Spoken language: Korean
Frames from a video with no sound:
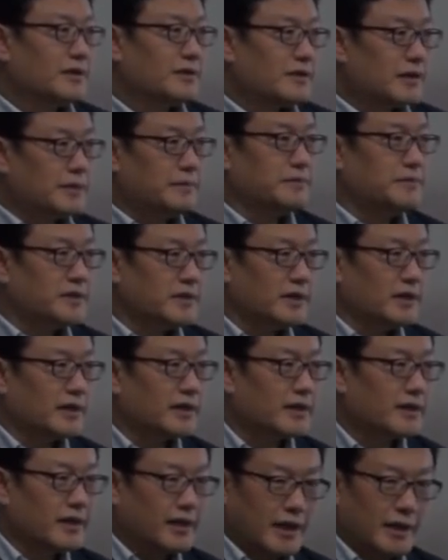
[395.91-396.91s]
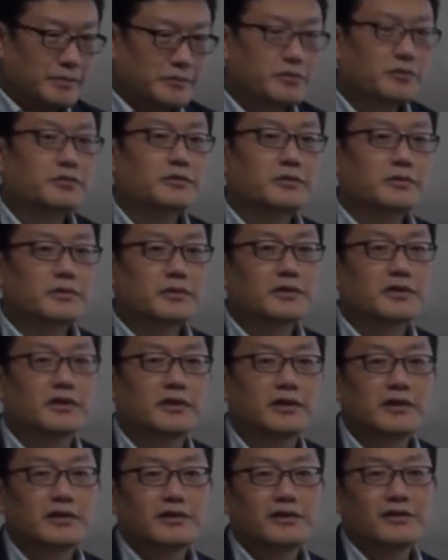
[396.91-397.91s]
짧은 시간 안에 압축적으로
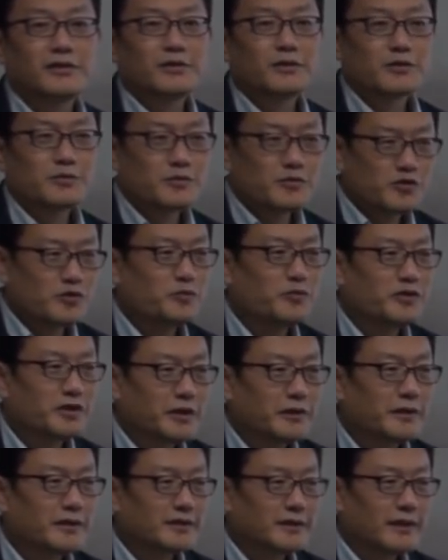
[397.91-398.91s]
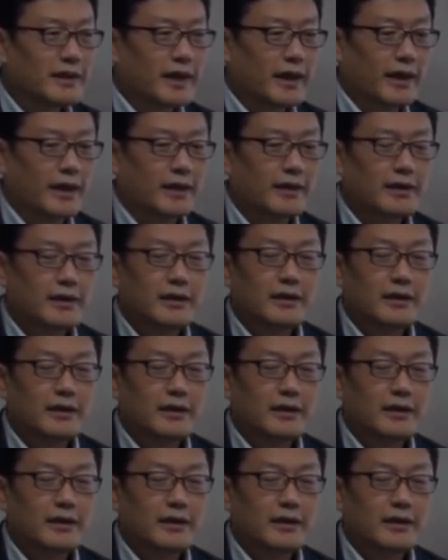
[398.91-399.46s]
전해드리려고 좀 준비를 해왔는데